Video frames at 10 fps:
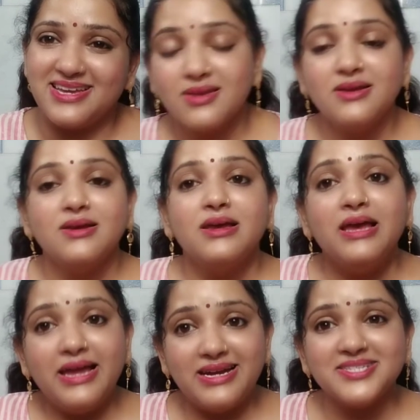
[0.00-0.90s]
हैं
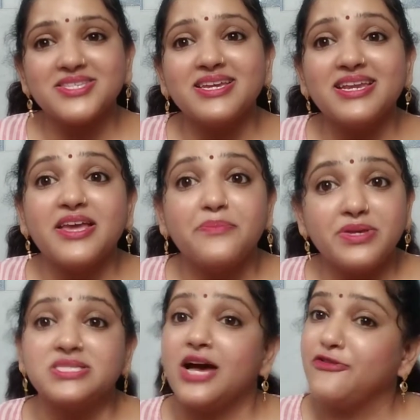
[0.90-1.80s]
हेड्स के लिए
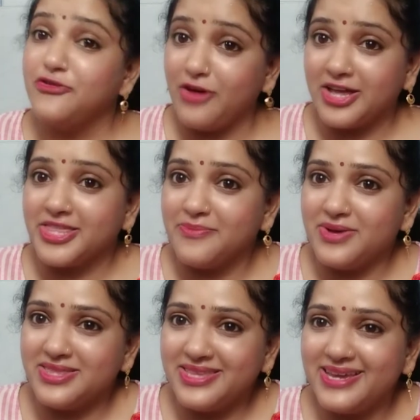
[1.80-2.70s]
भी काफ़ी
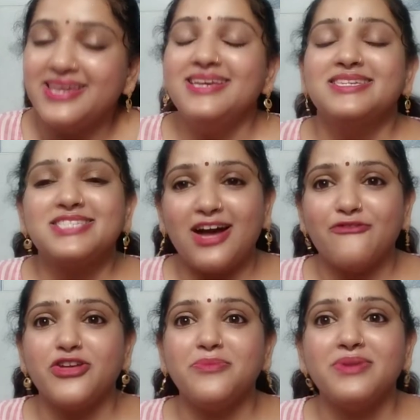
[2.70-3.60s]
फायदेमंद है
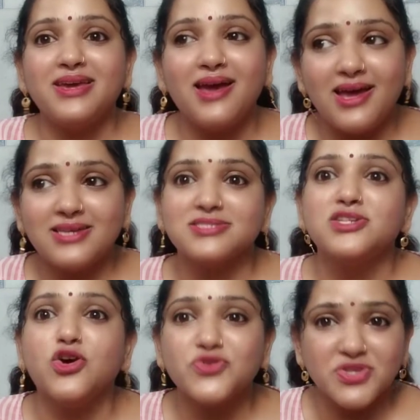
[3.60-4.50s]
साफ़ी में
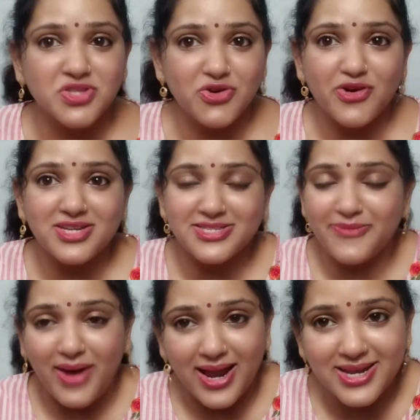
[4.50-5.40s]
ऐसी औषधियों का
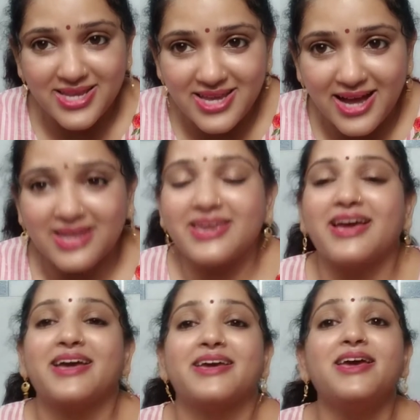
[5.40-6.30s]
इस्तेमाल किया
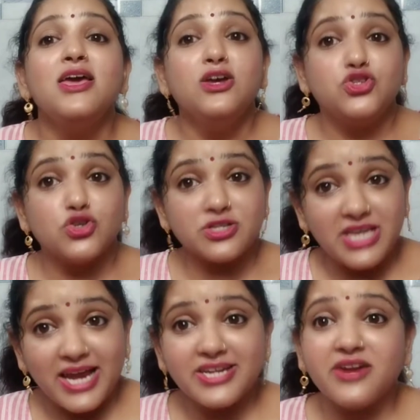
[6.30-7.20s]
गया है जो
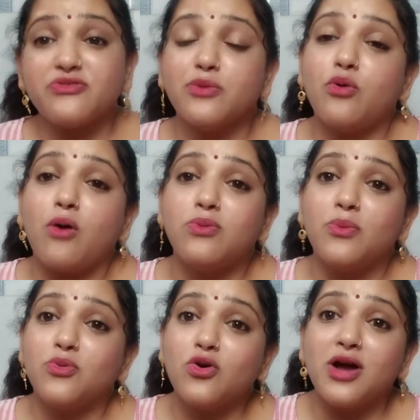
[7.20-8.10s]
डैंड्रफ की प्रॉब्लम
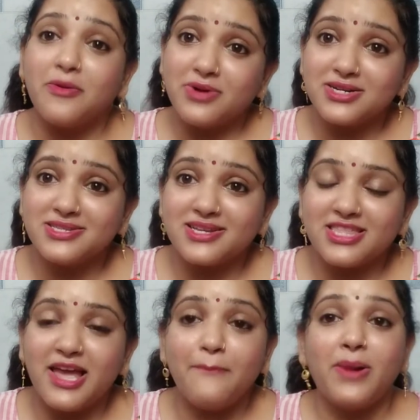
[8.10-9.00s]
कम कर
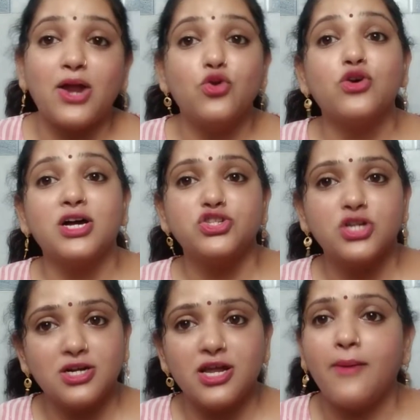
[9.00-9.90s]
सकते हैं बालों का
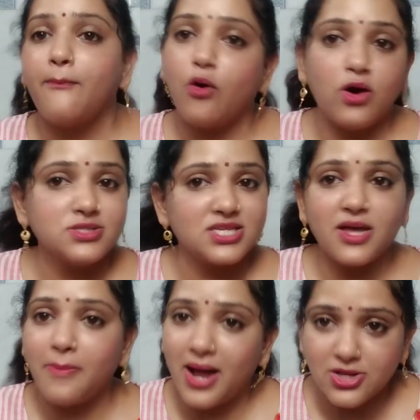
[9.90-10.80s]
झड़ना बहुत
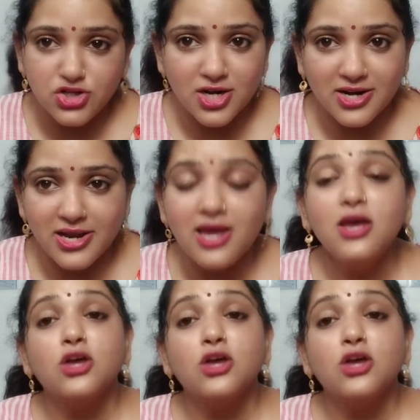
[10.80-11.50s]
ज़्यादा बाल झड़ना है